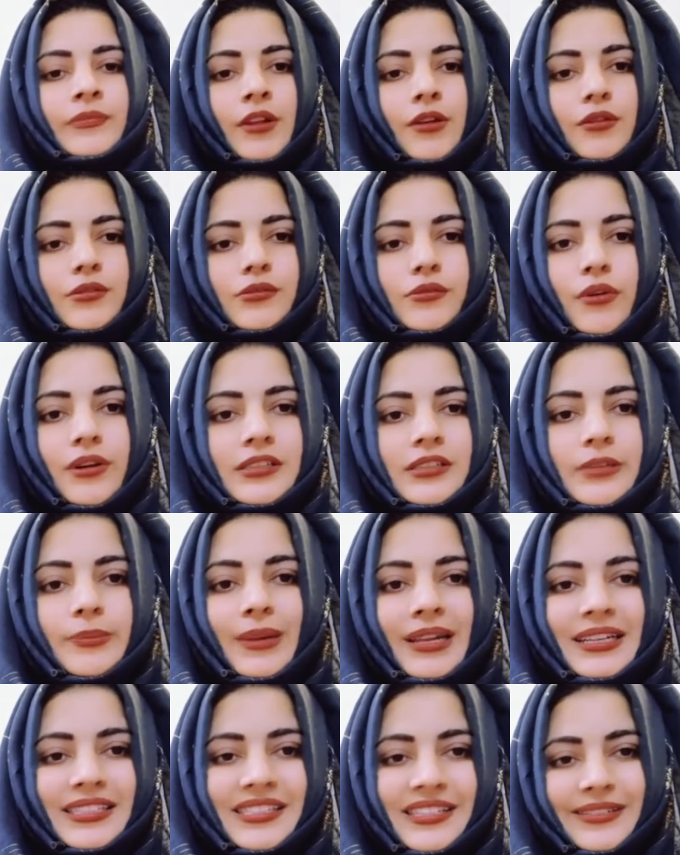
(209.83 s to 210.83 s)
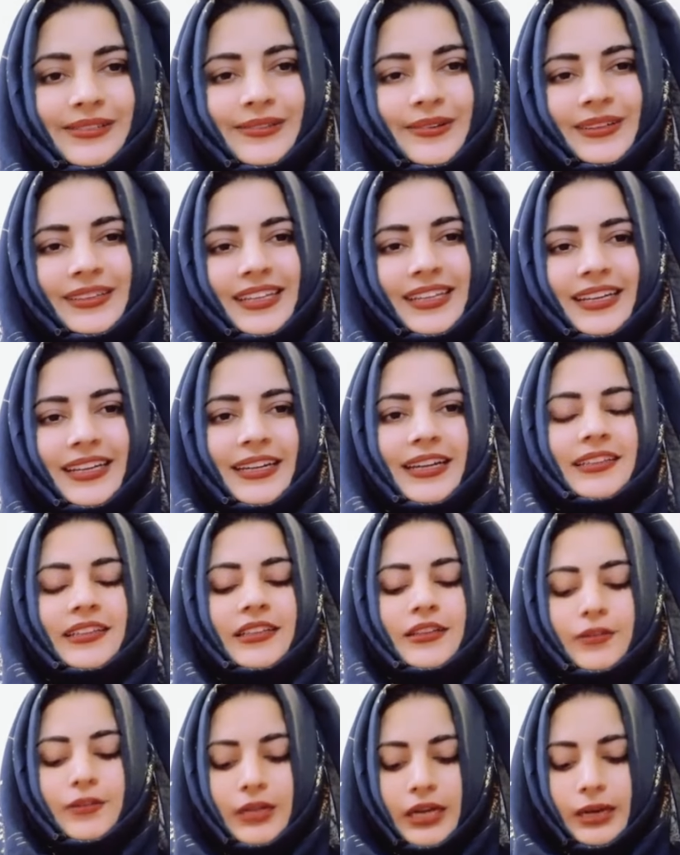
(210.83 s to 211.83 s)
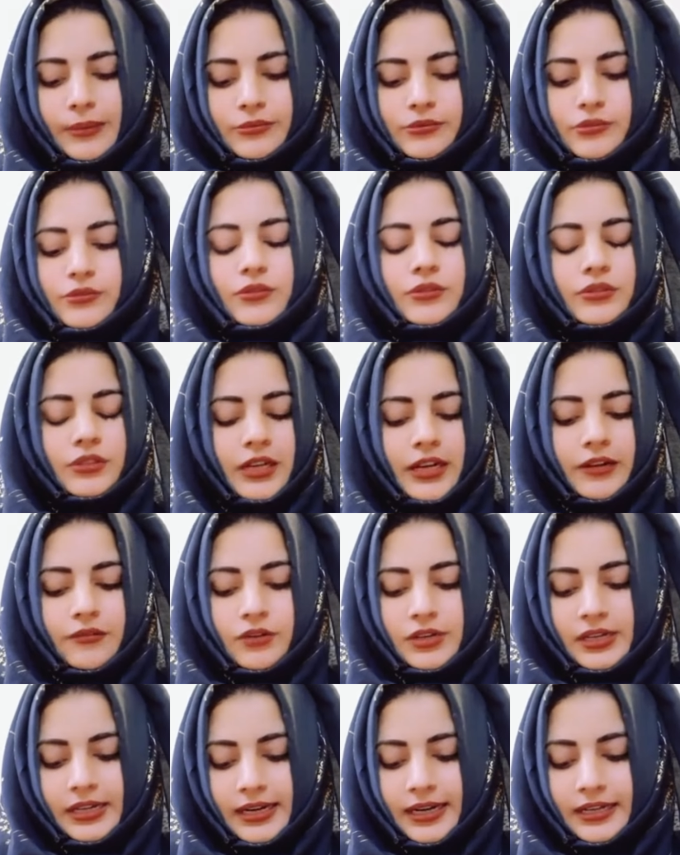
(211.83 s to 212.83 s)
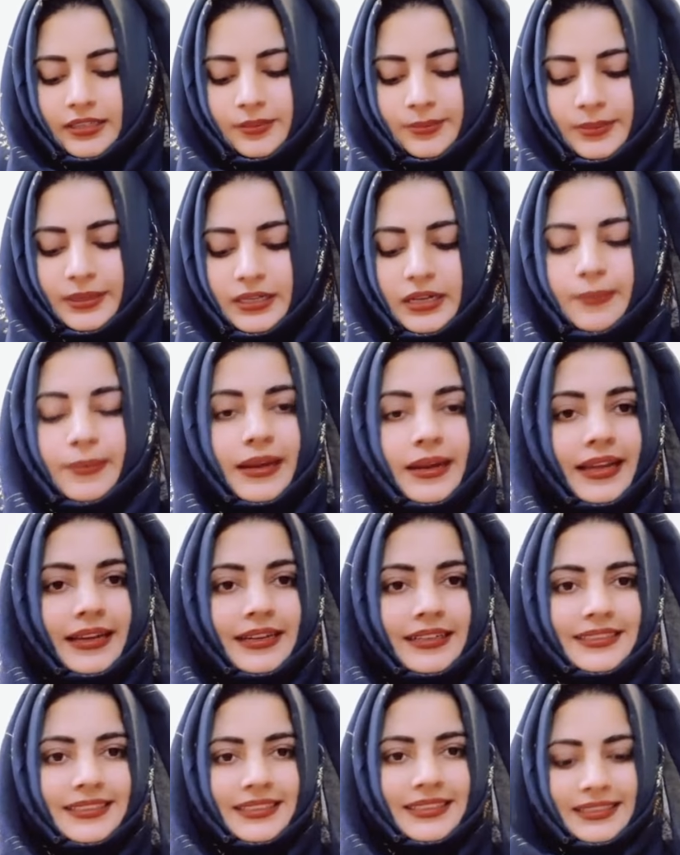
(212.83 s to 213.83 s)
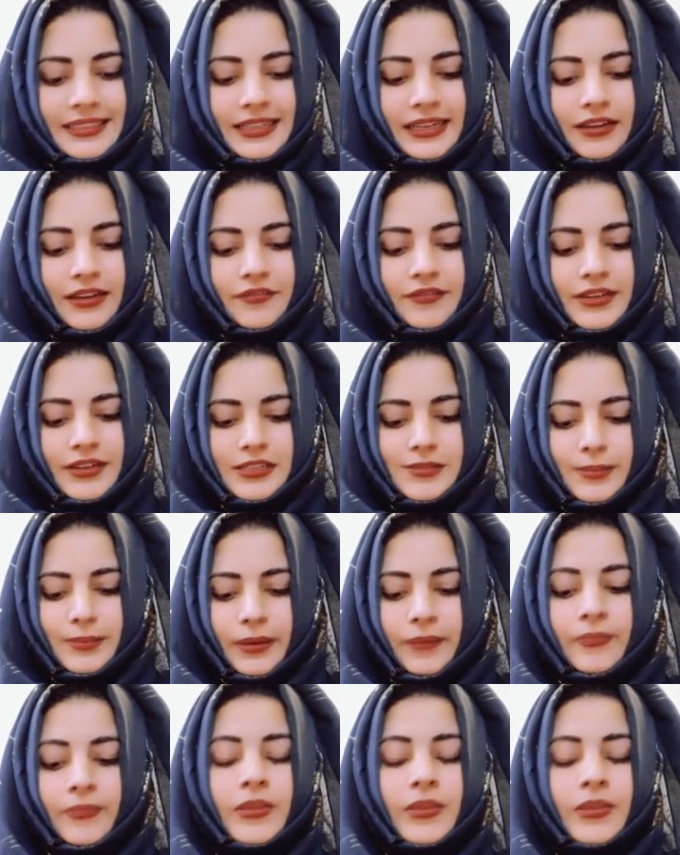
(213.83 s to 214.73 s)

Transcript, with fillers: उसको किसी ब्लीच की ज़रूरत नहीं रहती और आप उसको जो है वो डायरेक्ट भी अप्लाई कर सकते हैं फेस पे